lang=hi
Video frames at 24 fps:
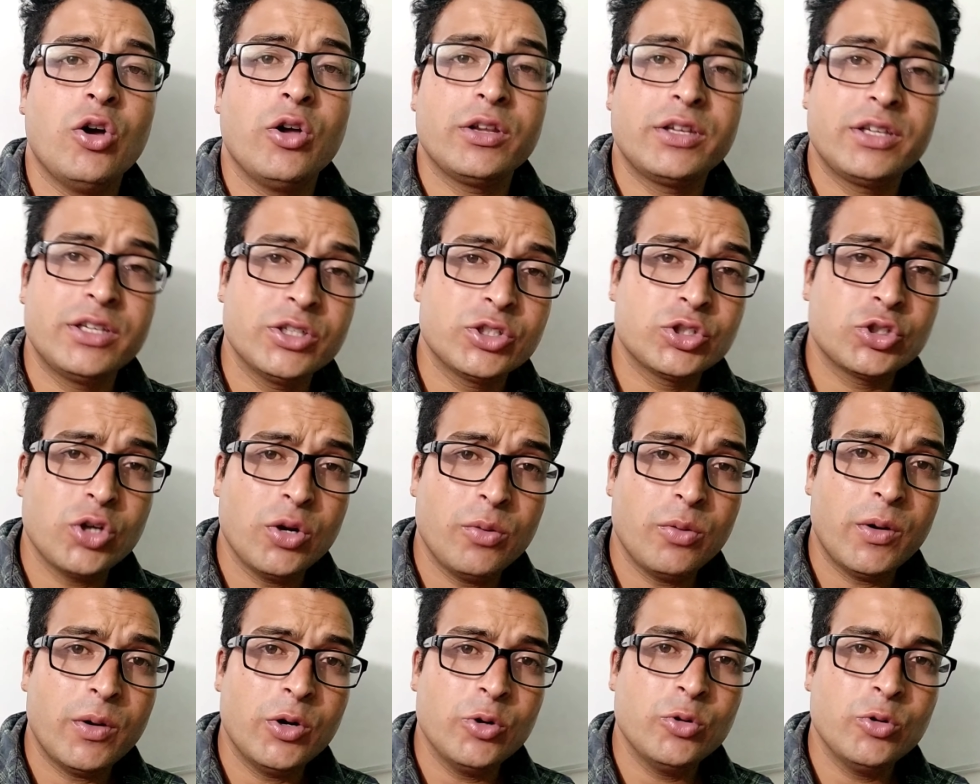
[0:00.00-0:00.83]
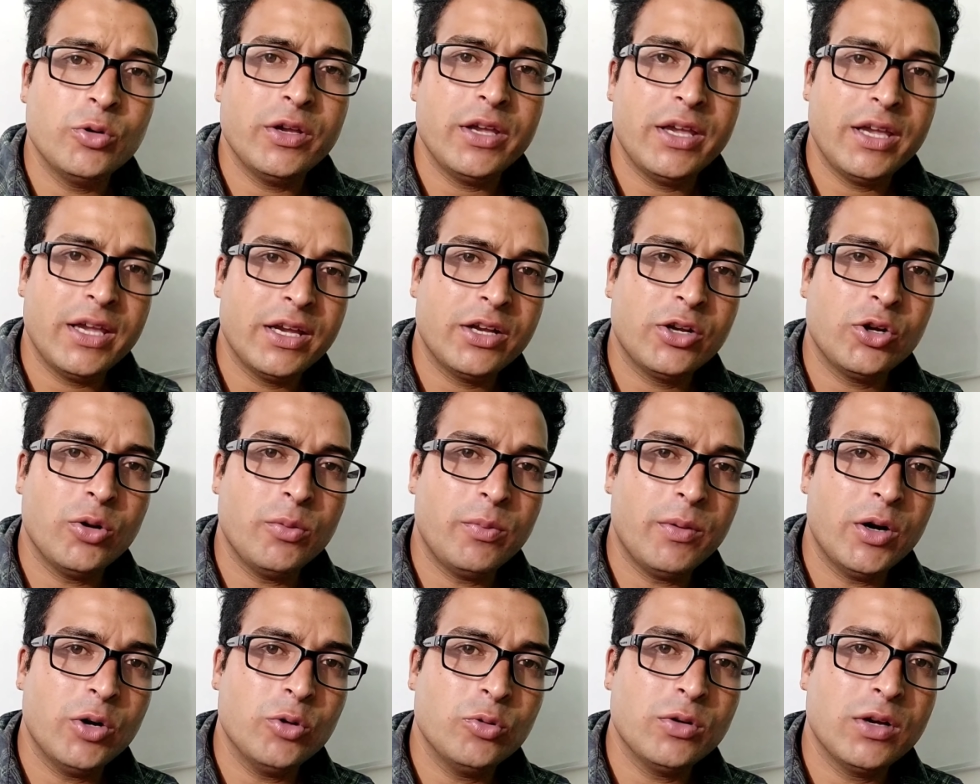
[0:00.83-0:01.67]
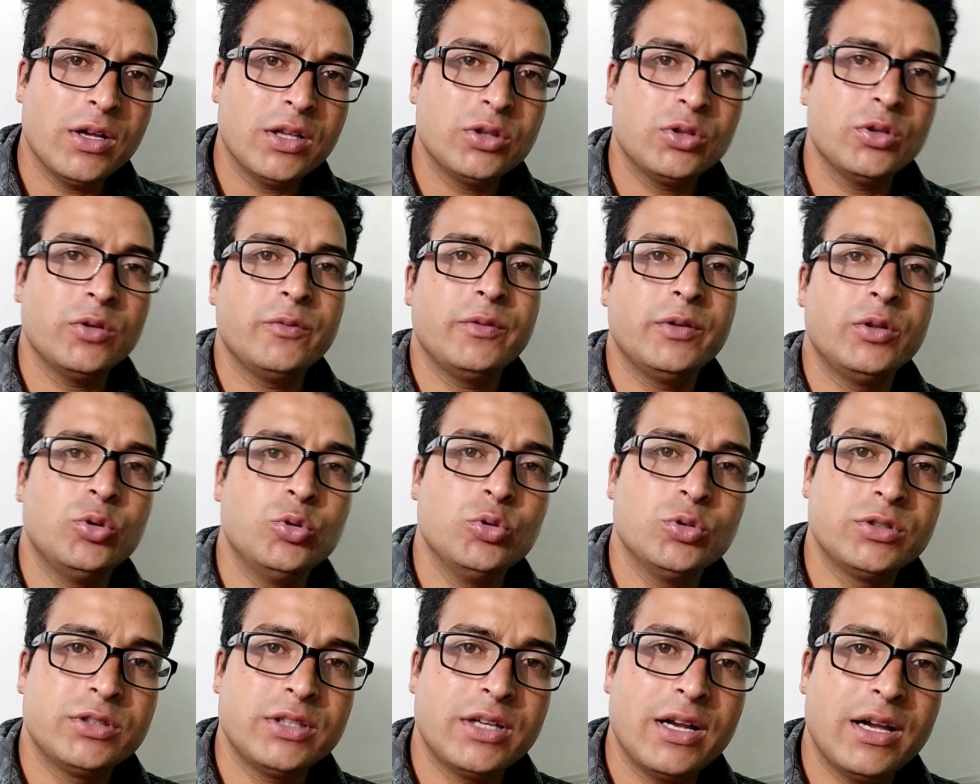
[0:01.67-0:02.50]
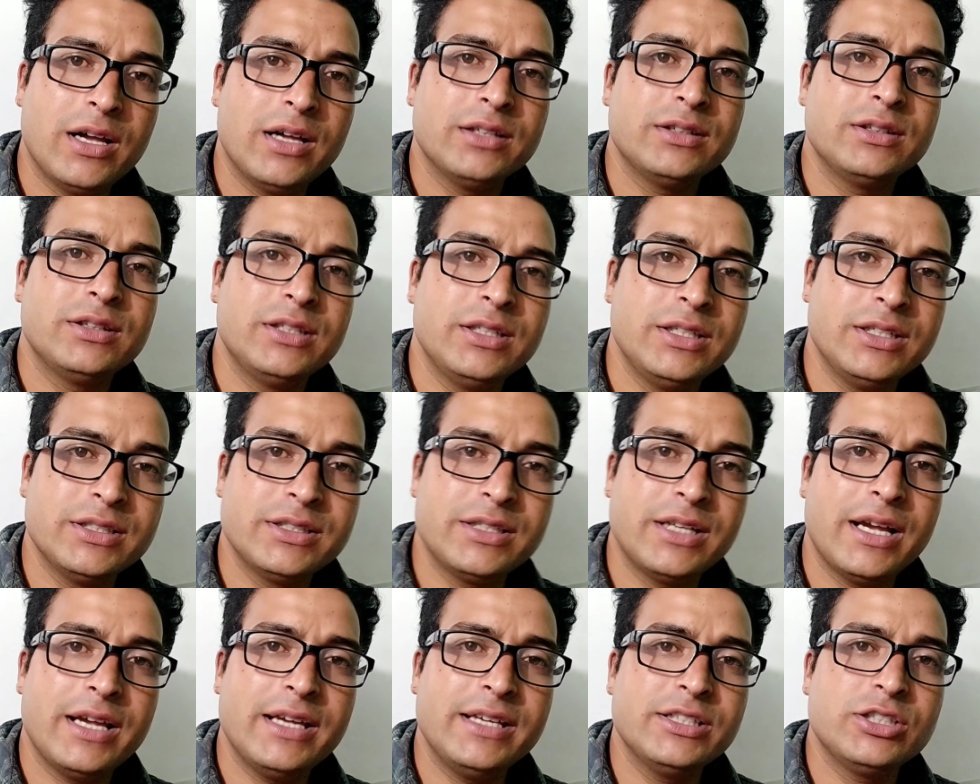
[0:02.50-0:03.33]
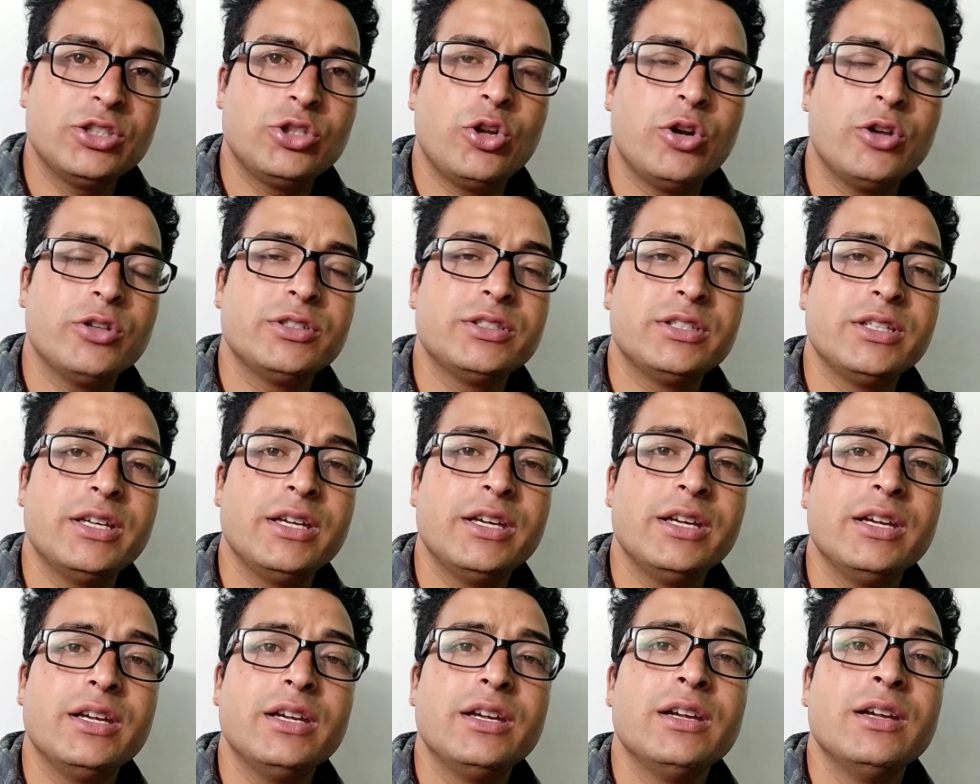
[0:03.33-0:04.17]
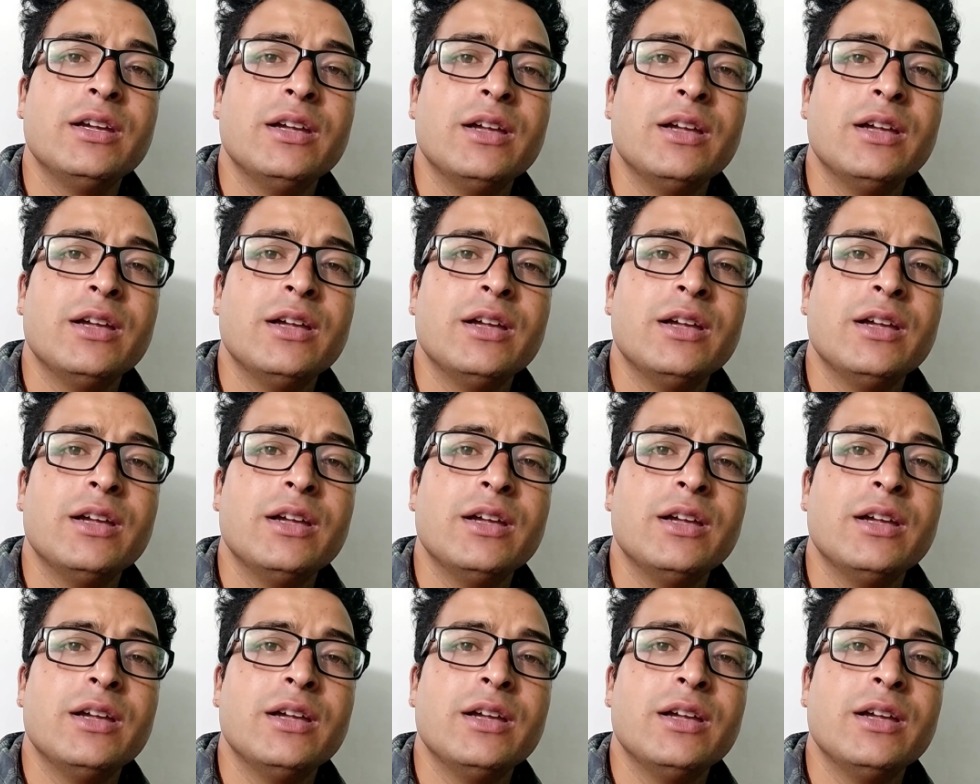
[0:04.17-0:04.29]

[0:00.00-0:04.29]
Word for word: और किसको पढ़ू एक को पढ़ूंगा तो फिर दूसरा तीसरा इस तरह से